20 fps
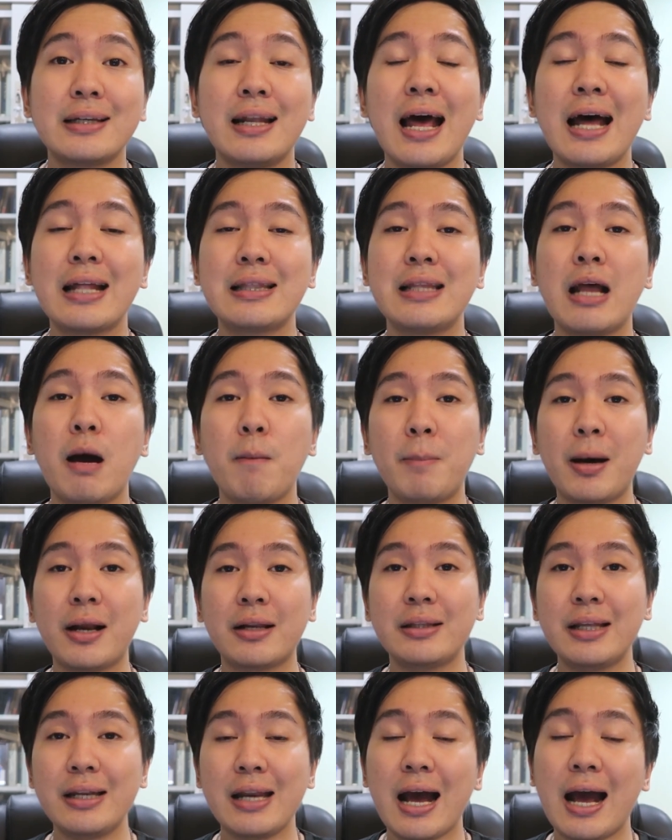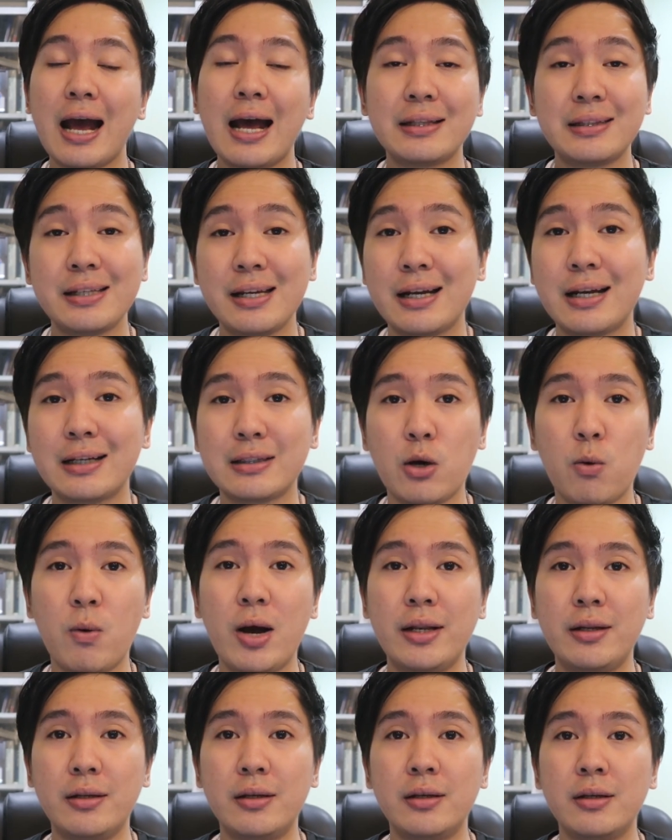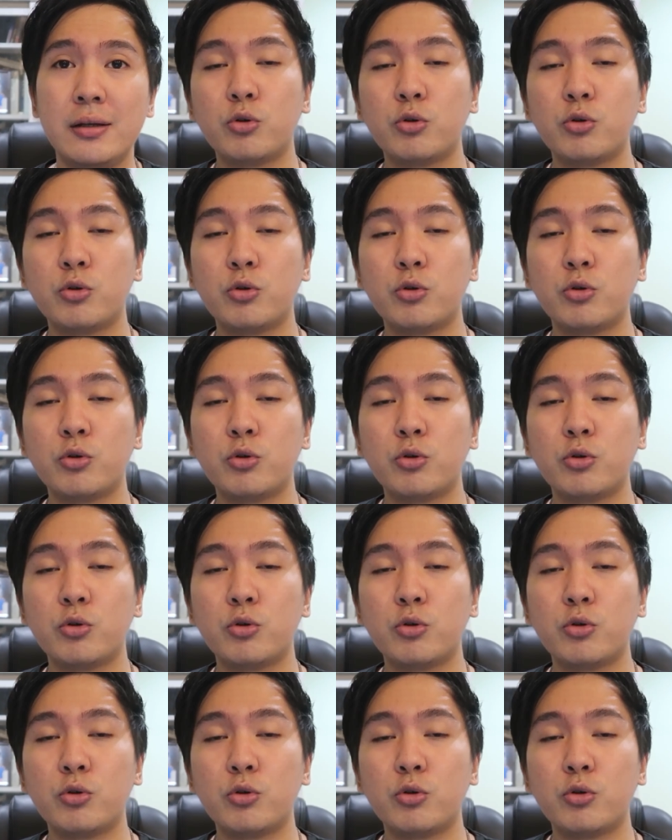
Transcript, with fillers: sa lahat ng parte ng ating katawan.